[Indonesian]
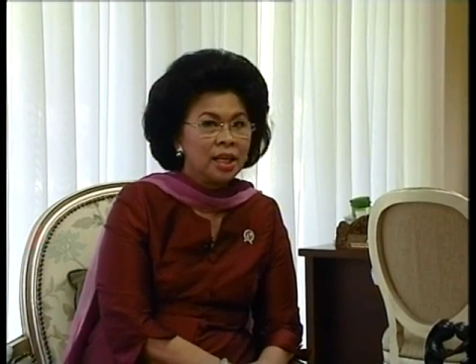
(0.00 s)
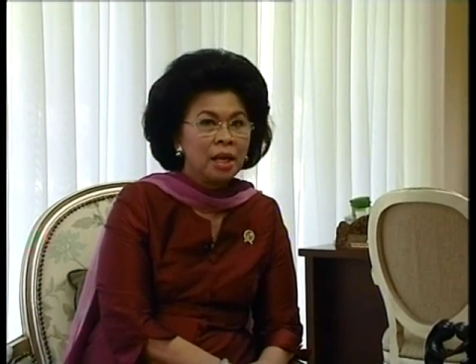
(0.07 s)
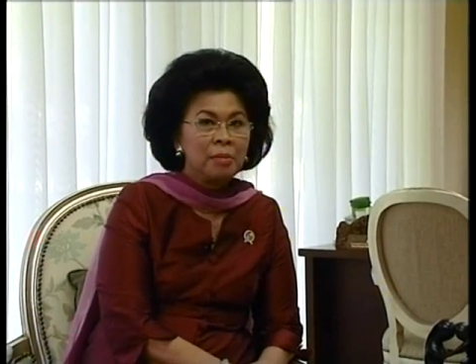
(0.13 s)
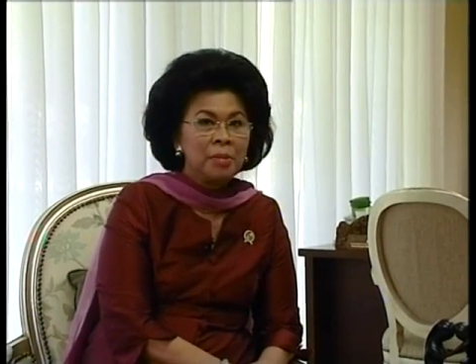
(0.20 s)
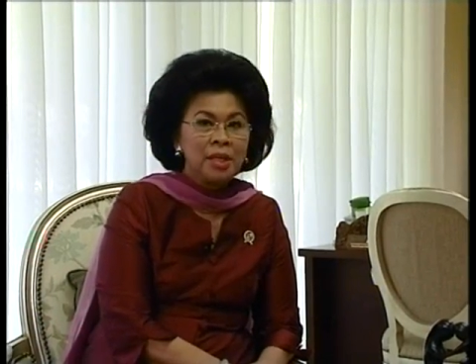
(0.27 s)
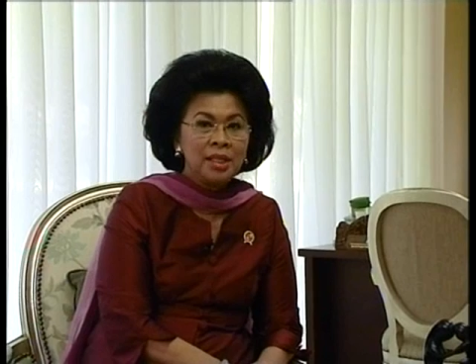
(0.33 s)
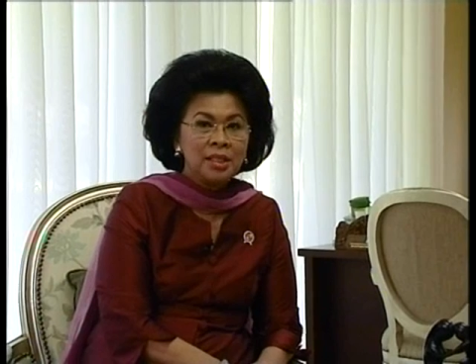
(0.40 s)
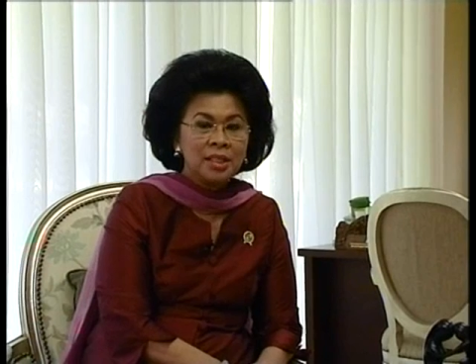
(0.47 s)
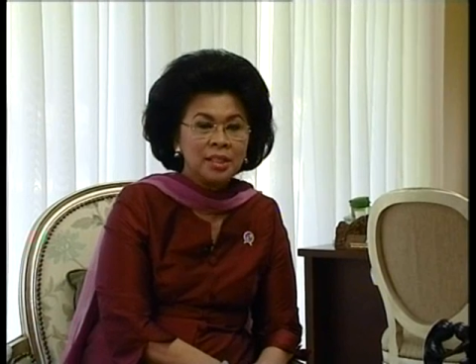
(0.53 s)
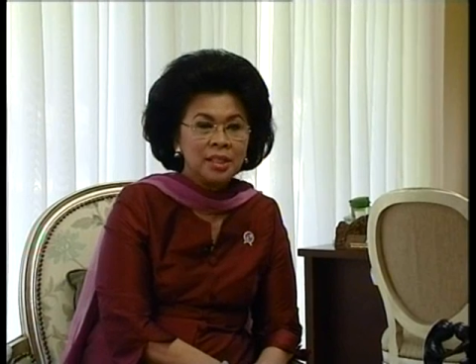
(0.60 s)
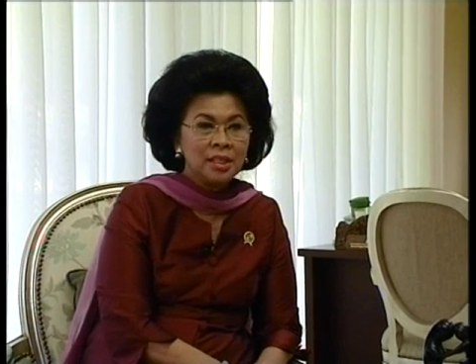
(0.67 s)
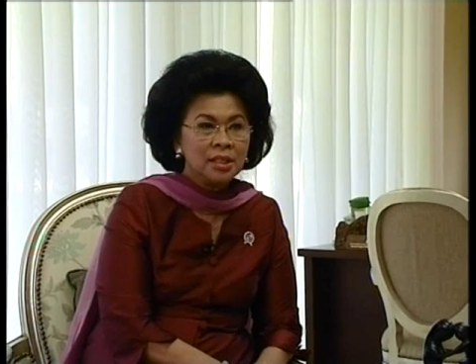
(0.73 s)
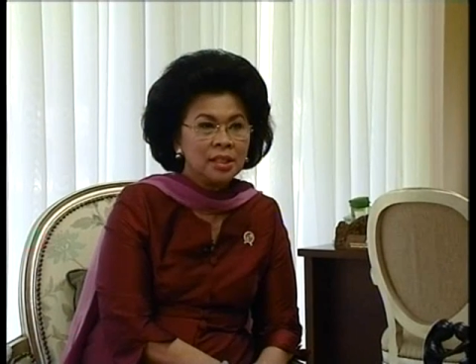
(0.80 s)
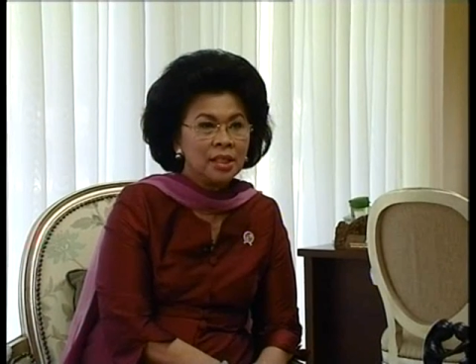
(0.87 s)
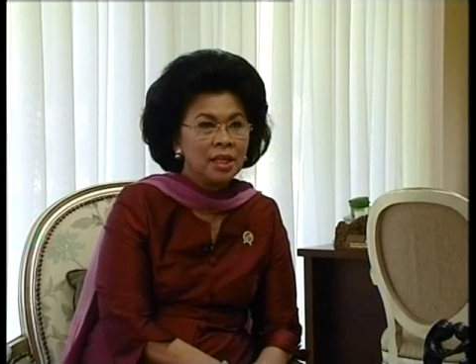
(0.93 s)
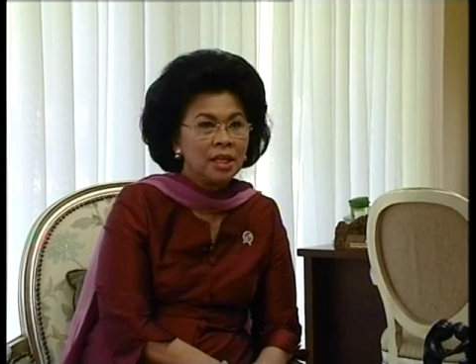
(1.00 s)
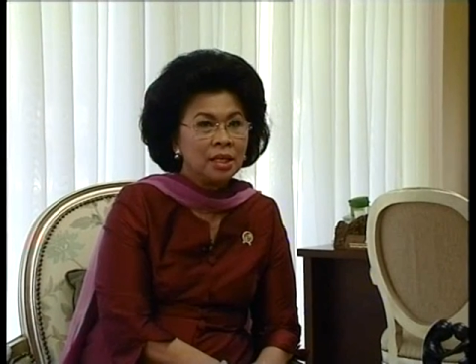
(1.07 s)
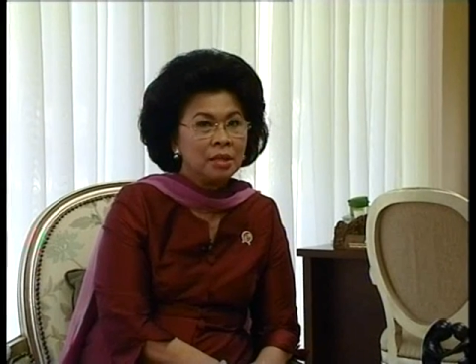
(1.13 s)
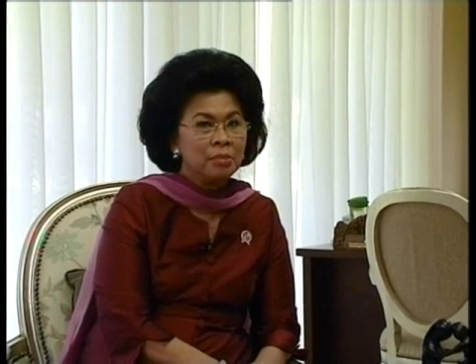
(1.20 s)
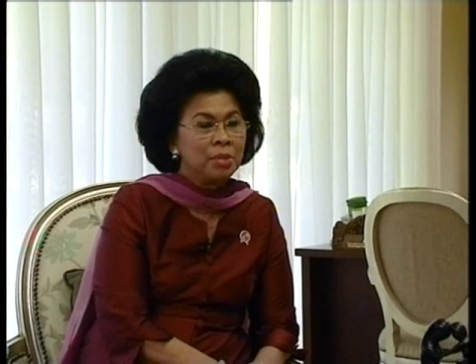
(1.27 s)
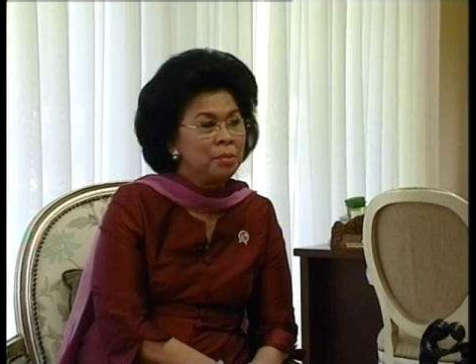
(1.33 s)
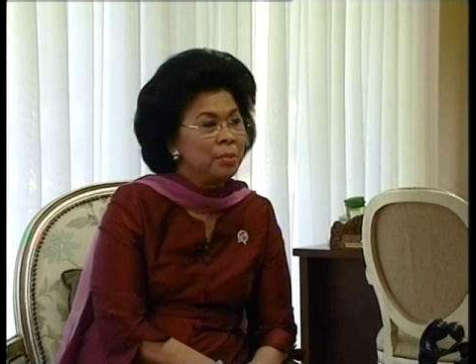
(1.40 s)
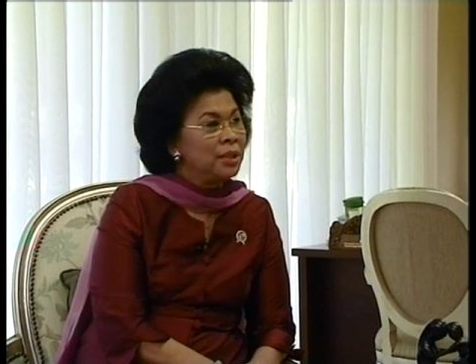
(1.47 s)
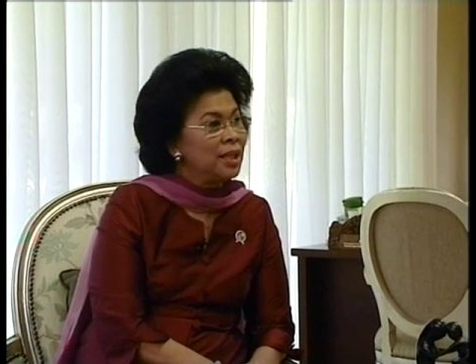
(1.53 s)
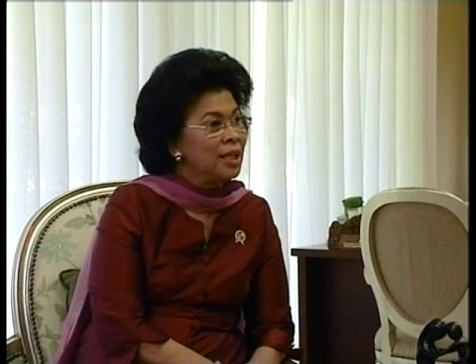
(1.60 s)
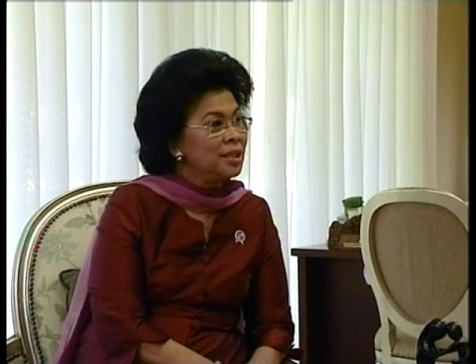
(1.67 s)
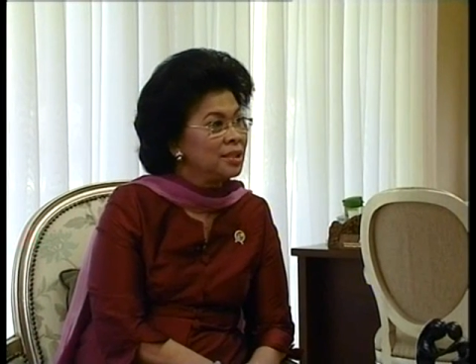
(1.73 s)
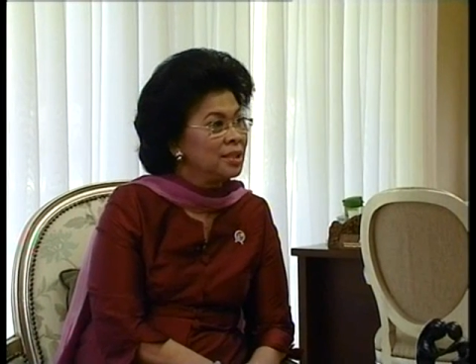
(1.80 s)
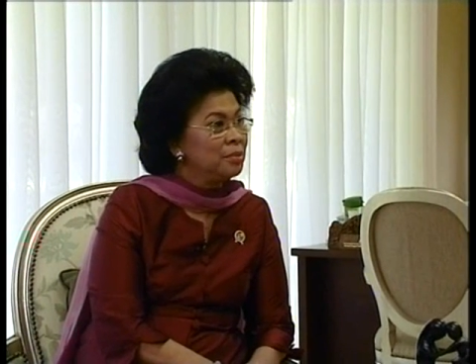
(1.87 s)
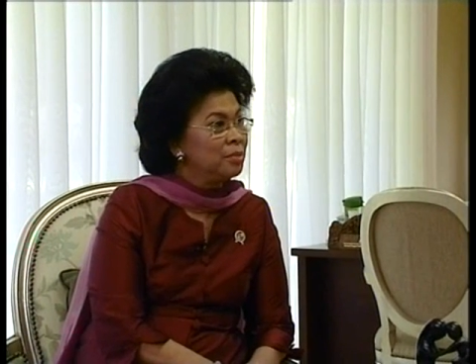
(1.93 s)
kami di sini tidak
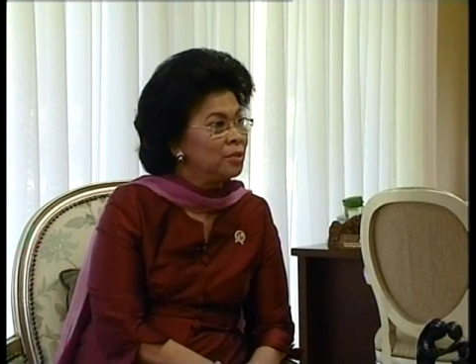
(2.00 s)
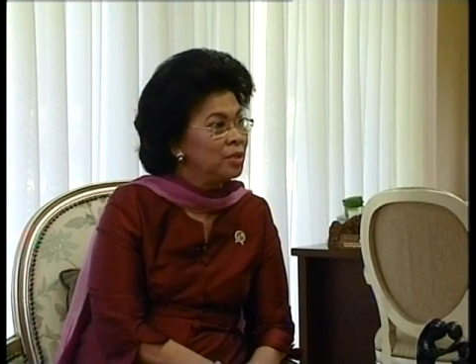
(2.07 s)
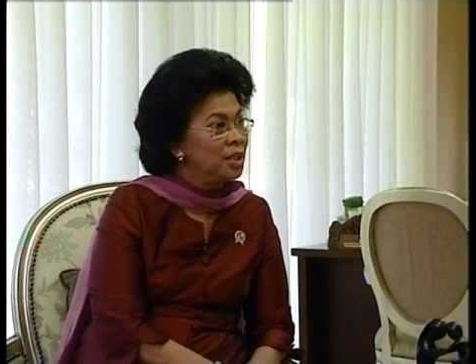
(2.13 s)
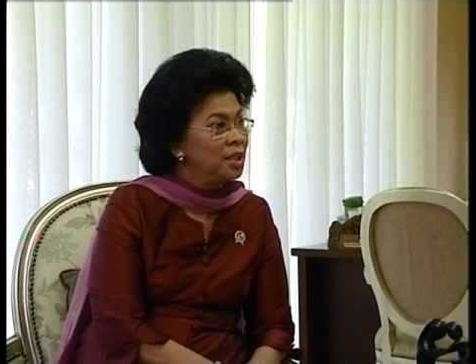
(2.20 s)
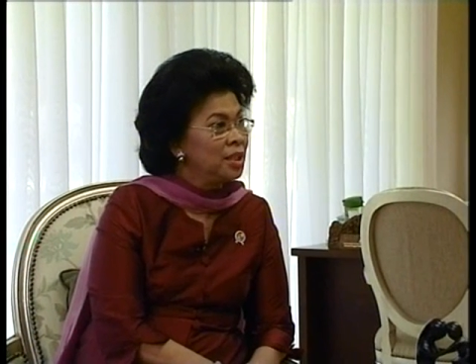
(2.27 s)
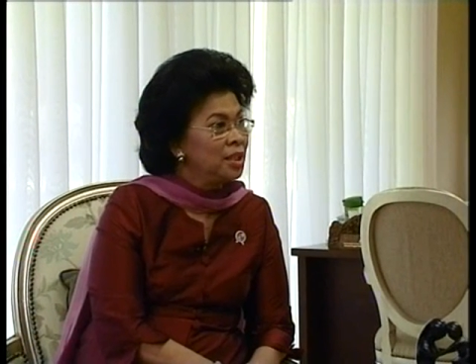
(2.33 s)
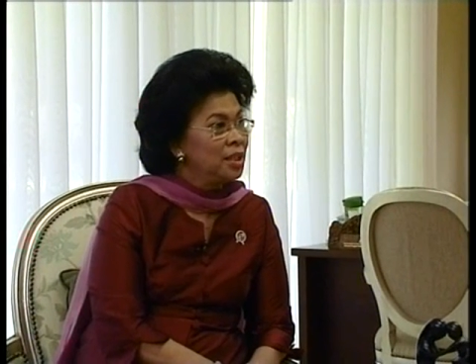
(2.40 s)
implementasi, Uni